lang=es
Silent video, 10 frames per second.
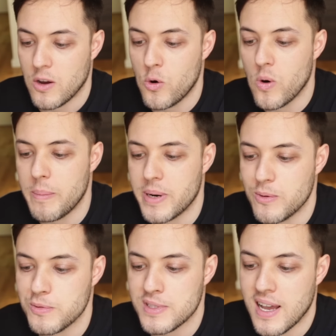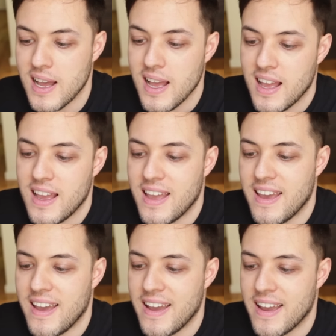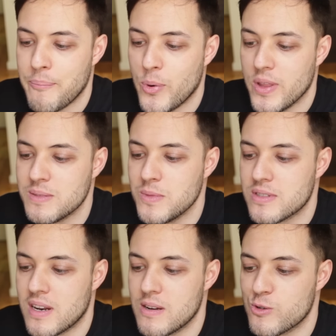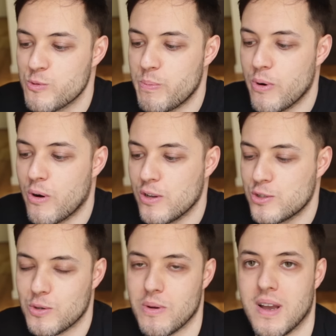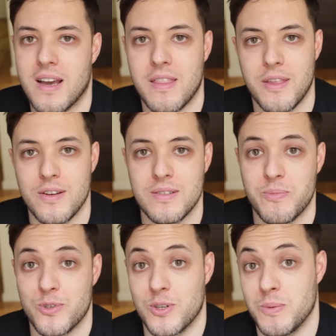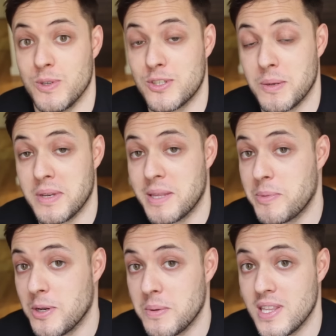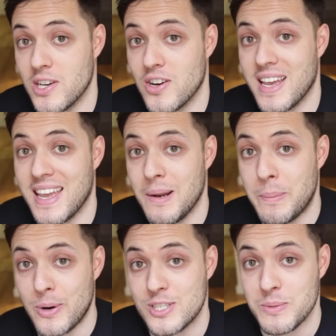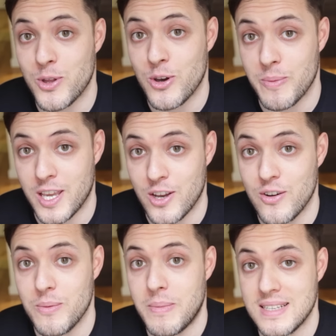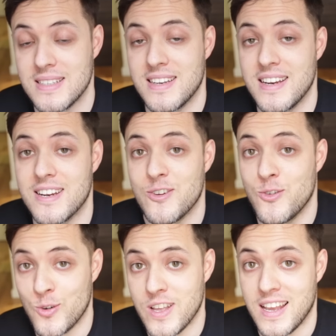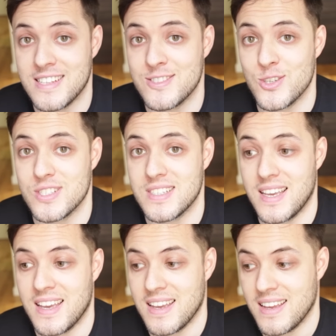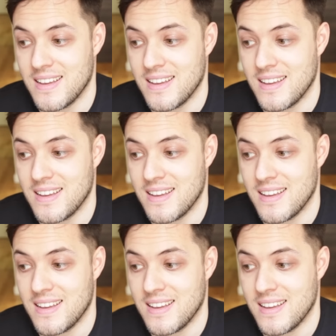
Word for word: Gua pregunta, eh, ¿Puedes mostrarnos un poco de tu nueva canción? Pues como he dicho al principio del vídeo, el próximo domingo vais a tener un adelanto. Así que